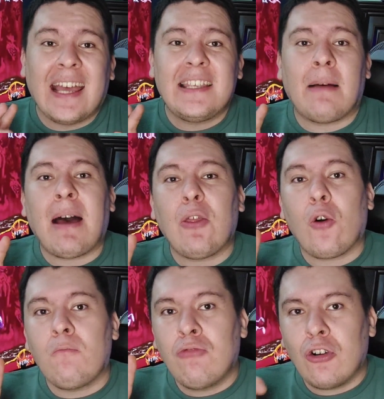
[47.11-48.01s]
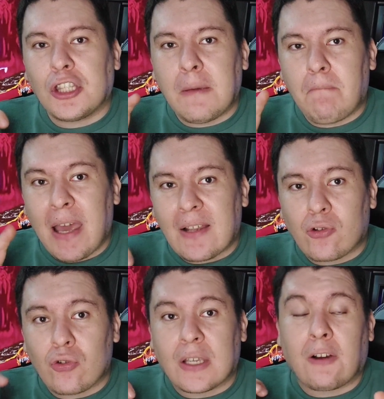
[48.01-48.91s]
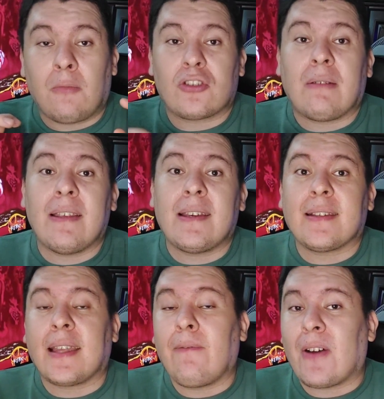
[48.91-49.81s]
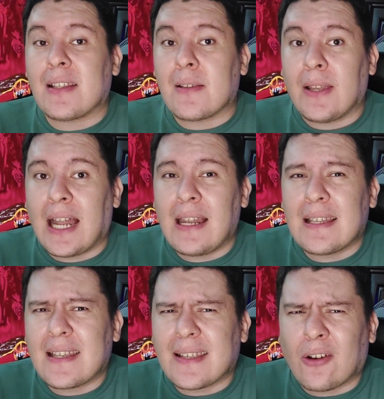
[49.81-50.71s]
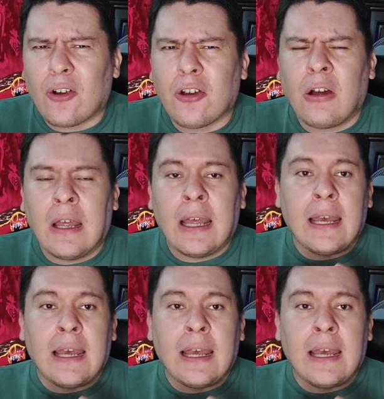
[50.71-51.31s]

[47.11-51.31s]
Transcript: llamado Multiversus, que como saben ya está en fases finales de desarrollo.